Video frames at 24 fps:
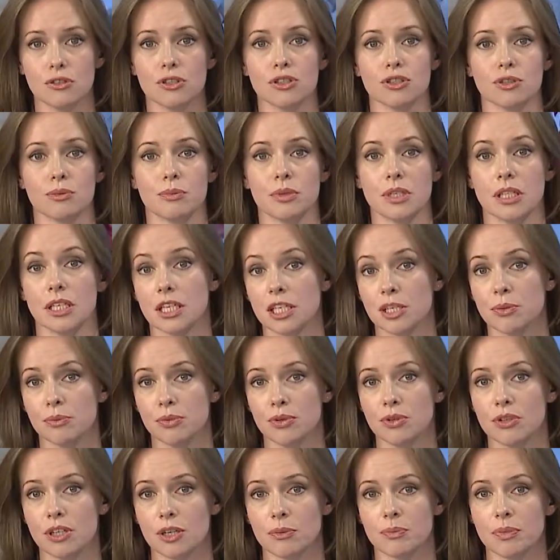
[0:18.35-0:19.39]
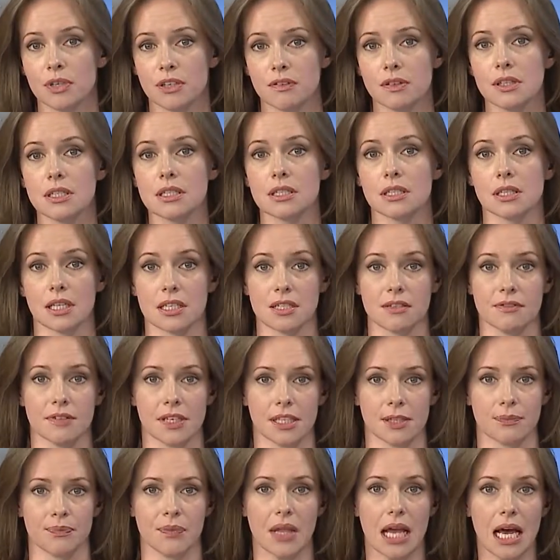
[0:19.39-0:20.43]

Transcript: чтобы их ребенок появился на свет.